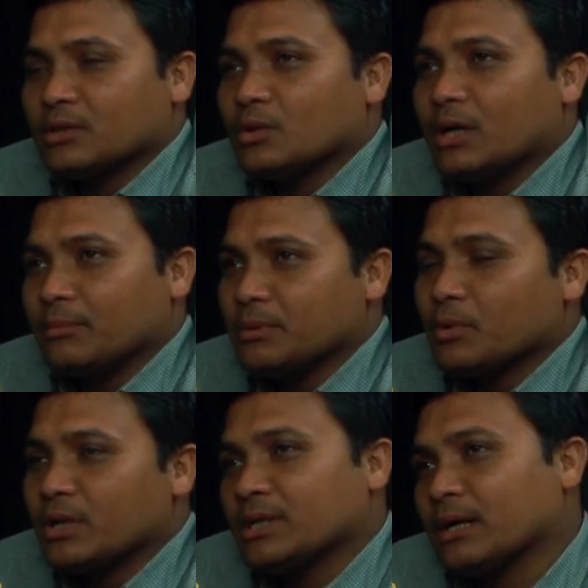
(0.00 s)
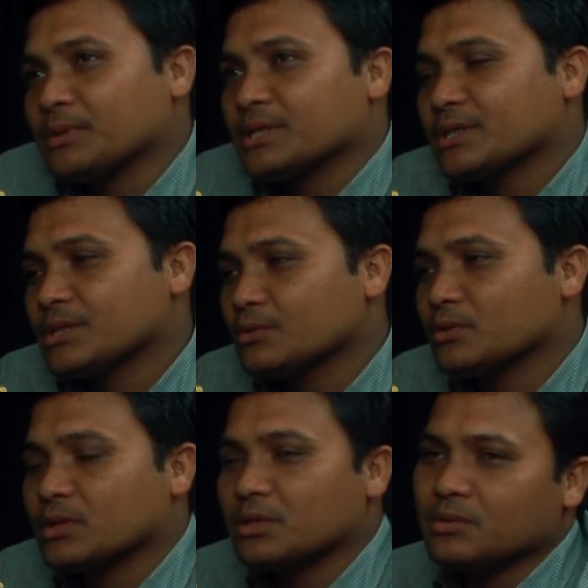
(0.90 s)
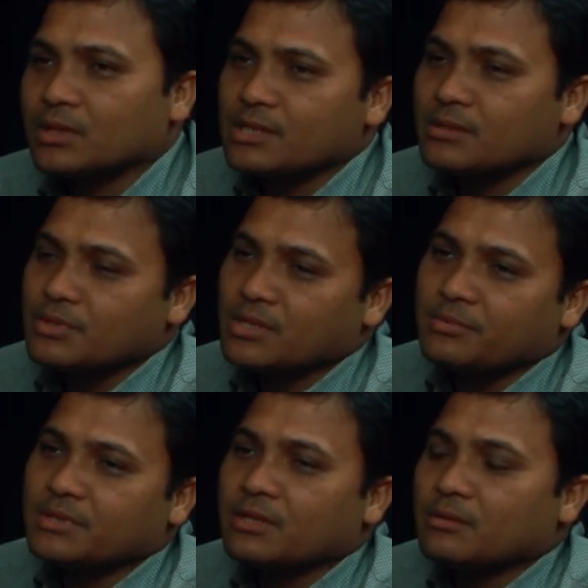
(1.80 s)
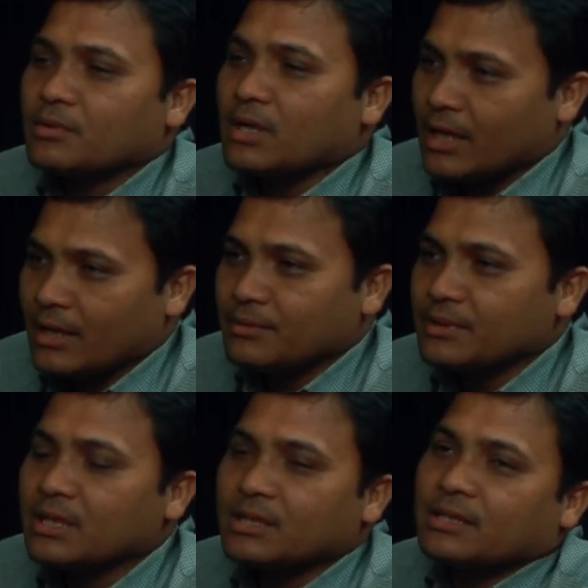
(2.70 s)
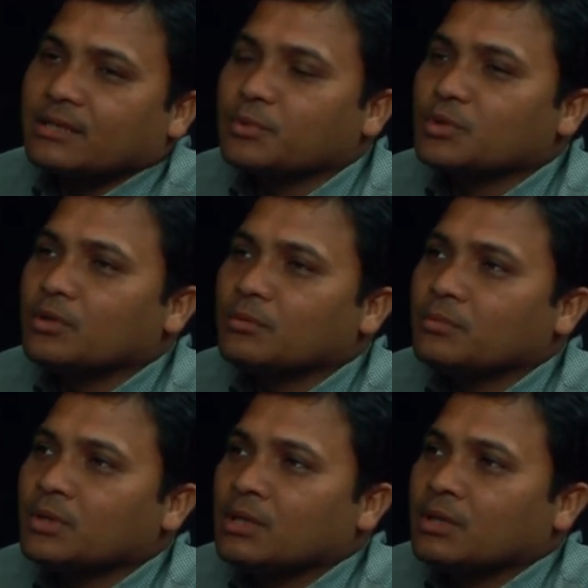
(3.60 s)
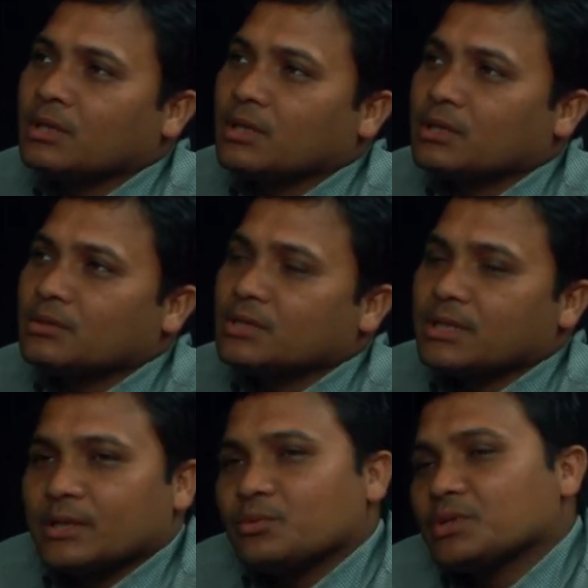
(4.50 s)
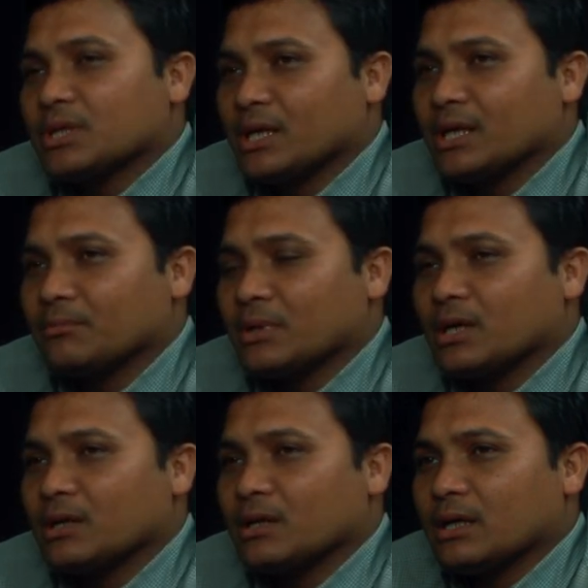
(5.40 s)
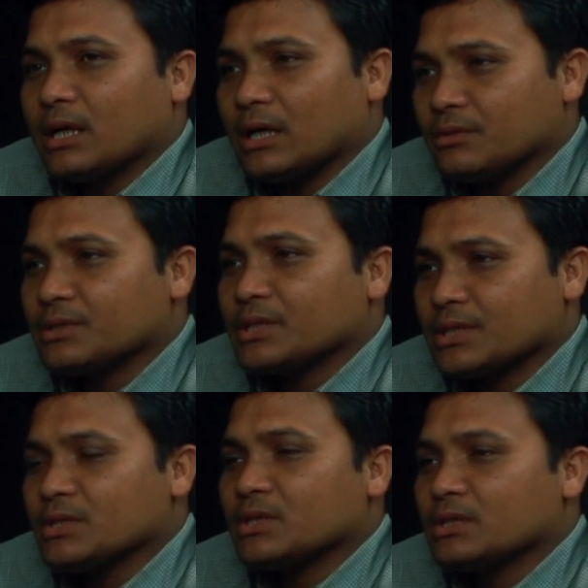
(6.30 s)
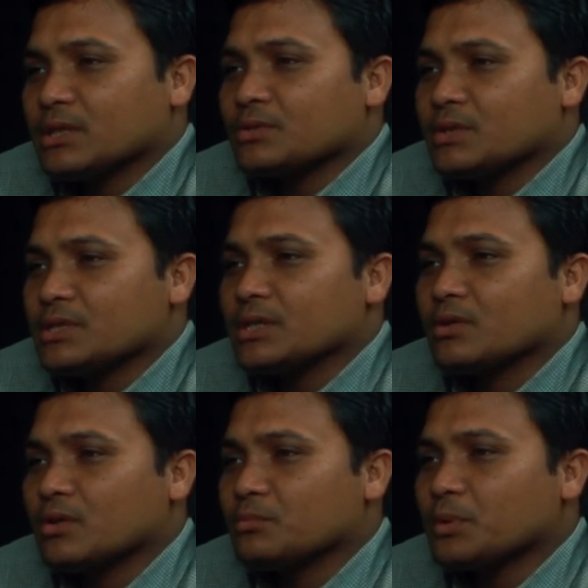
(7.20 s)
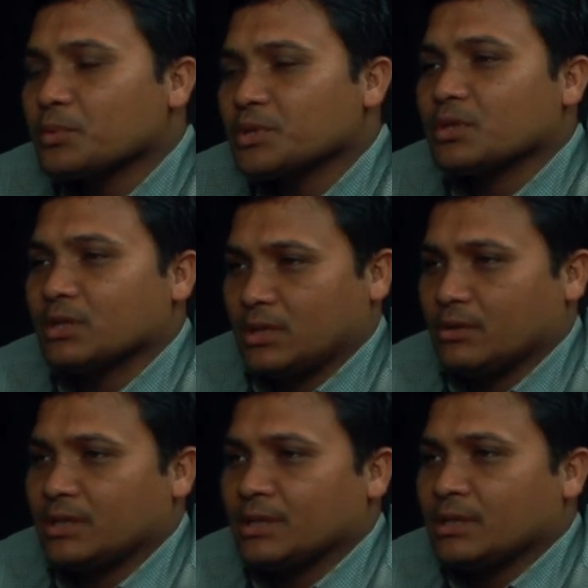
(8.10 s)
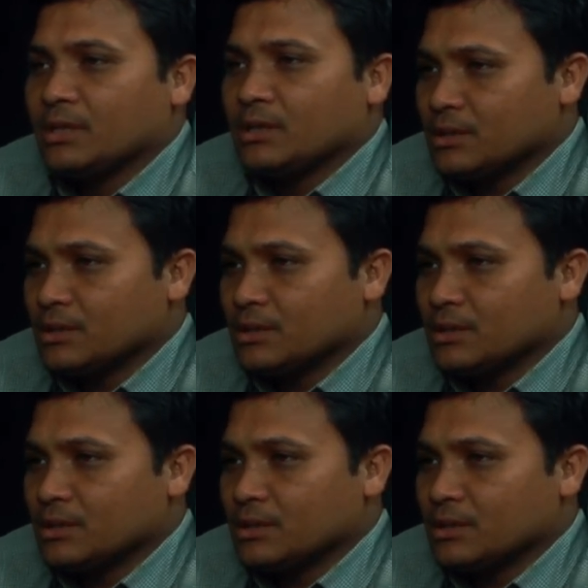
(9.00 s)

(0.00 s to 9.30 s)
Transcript: তো আমি বলি যে আমার যে কৃষি উদ্যোক্তা দুজন আছে মোস্তাফিজার এবং আলামিন তাদেরকে প্রথম দুই সালে আমরা আধুনিক যে কৃষি যন্ত্রাংশ হয়েছে এগুলোর উপর প্রশিক্ষণ দেওয়াই আচ্ছা